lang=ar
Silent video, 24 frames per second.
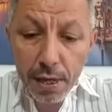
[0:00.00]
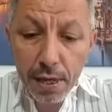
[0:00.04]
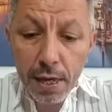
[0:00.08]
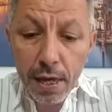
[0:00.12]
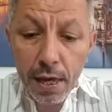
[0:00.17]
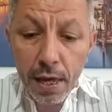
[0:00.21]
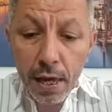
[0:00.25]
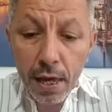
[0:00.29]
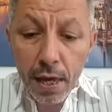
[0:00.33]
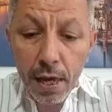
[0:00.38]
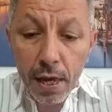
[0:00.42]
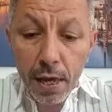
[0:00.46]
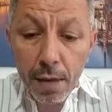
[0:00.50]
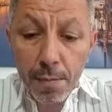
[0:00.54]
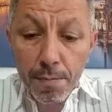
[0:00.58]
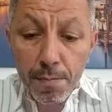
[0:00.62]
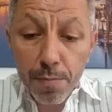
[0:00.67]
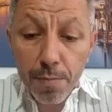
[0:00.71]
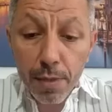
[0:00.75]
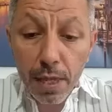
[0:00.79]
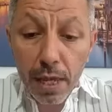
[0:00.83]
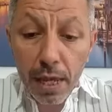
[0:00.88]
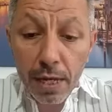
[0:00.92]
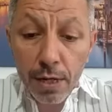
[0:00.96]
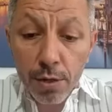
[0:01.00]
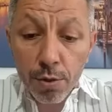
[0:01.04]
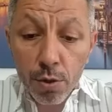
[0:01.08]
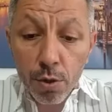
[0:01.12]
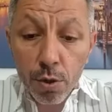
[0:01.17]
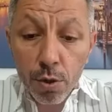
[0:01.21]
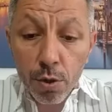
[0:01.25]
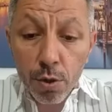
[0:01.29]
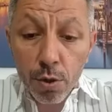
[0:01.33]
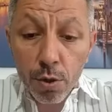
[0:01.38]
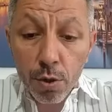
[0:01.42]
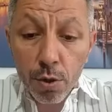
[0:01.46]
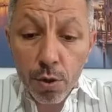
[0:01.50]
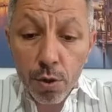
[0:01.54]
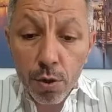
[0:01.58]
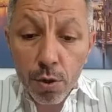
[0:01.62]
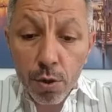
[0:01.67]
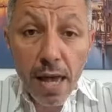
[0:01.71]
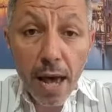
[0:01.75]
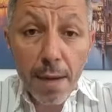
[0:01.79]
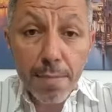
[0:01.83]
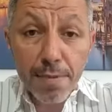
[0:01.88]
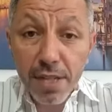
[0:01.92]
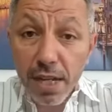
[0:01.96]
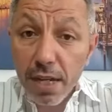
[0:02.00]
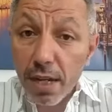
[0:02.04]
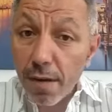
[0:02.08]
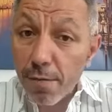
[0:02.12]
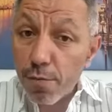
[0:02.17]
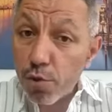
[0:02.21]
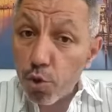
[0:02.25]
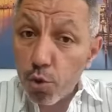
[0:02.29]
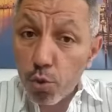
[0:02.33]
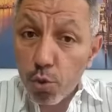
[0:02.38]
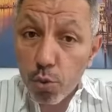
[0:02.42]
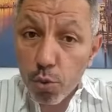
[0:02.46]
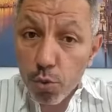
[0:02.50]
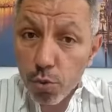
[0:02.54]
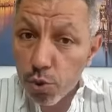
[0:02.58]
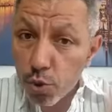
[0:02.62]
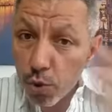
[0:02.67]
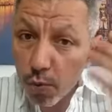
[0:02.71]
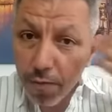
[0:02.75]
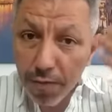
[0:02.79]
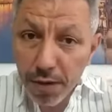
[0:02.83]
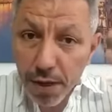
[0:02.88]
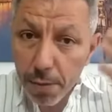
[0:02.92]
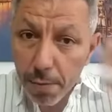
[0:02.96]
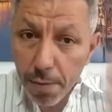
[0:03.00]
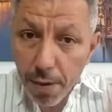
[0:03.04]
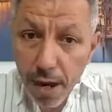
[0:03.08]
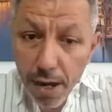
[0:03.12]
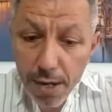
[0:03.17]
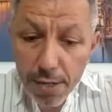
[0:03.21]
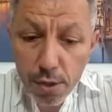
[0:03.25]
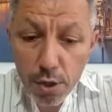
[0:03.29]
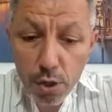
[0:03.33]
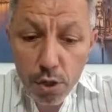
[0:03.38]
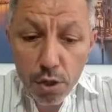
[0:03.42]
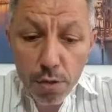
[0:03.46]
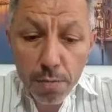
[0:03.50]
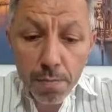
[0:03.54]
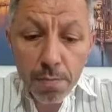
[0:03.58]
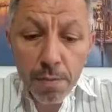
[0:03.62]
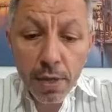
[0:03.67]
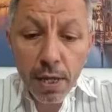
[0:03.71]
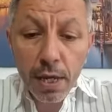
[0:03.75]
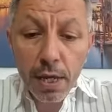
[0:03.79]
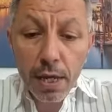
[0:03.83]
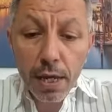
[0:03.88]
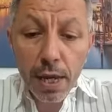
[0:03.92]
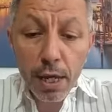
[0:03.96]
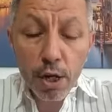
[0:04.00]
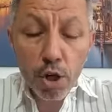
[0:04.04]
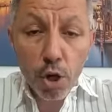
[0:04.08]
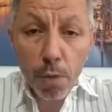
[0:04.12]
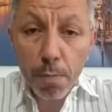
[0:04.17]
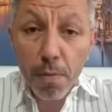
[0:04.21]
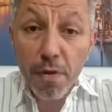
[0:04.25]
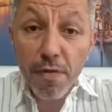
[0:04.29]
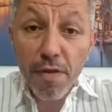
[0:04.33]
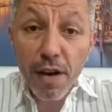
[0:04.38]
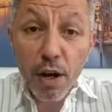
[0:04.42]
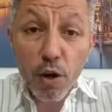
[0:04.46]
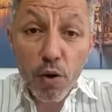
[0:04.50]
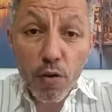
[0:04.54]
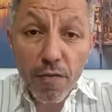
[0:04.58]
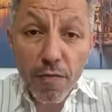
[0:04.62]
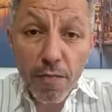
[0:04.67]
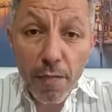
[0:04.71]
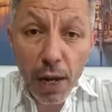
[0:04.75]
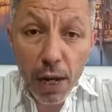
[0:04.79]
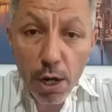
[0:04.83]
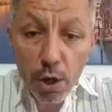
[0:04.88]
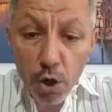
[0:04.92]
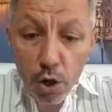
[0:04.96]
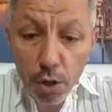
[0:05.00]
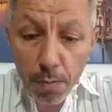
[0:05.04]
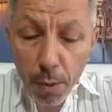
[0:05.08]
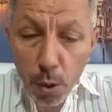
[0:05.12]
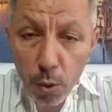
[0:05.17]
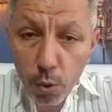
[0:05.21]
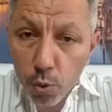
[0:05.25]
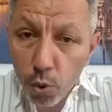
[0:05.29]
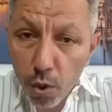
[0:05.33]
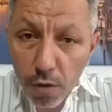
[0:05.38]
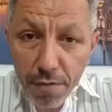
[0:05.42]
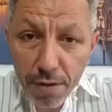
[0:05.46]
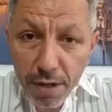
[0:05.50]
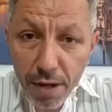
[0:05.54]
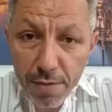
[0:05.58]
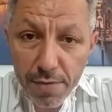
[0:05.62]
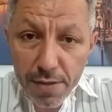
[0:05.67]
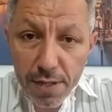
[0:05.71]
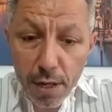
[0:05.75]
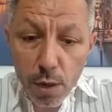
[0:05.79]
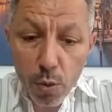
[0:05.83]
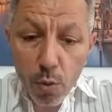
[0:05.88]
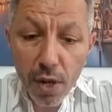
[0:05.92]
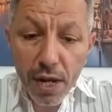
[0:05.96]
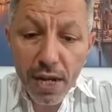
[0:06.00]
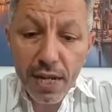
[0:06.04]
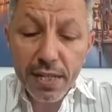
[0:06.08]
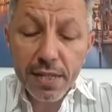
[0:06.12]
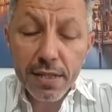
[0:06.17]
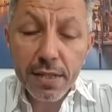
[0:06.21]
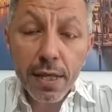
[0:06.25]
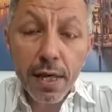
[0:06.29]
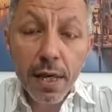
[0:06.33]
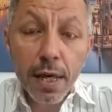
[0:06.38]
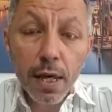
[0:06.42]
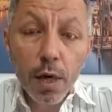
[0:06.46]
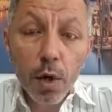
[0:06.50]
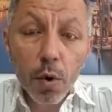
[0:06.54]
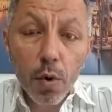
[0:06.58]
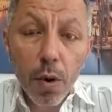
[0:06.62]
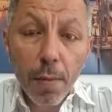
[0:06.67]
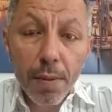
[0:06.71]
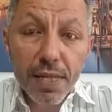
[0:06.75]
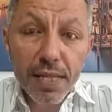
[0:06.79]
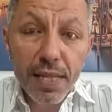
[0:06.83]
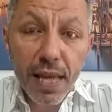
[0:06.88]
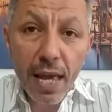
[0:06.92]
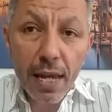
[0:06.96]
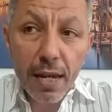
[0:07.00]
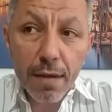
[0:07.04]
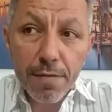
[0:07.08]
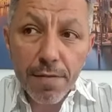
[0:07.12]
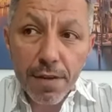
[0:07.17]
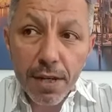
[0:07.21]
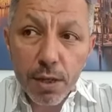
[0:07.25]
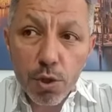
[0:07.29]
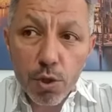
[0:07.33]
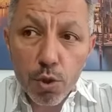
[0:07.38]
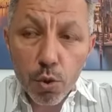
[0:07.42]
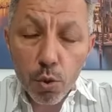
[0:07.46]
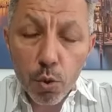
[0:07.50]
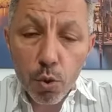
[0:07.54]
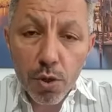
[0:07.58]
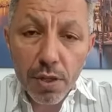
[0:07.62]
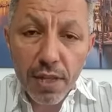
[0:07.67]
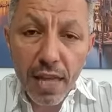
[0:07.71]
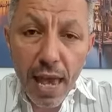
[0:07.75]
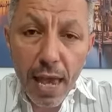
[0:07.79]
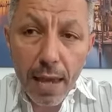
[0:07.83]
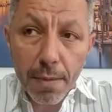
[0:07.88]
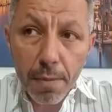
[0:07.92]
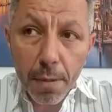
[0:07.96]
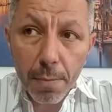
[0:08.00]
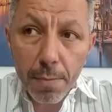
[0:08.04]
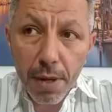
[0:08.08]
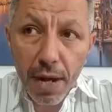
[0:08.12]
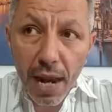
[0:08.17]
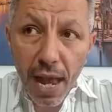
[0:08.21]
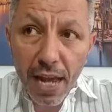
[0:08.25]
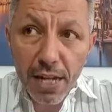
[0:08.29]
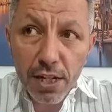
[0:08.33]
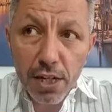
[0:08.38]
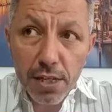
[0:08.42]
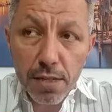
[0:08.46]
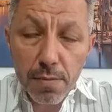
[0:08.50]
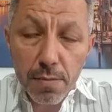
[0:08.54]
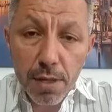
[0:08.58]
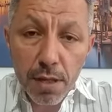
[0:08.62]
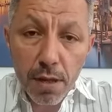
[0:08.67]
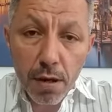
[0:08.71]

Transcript: انه آه، صعب تعرف شو شو في براسهم انهم بيفكروا في مليون موضوع في نفس الوقت وبالتالي في شعور دائما بالعجز من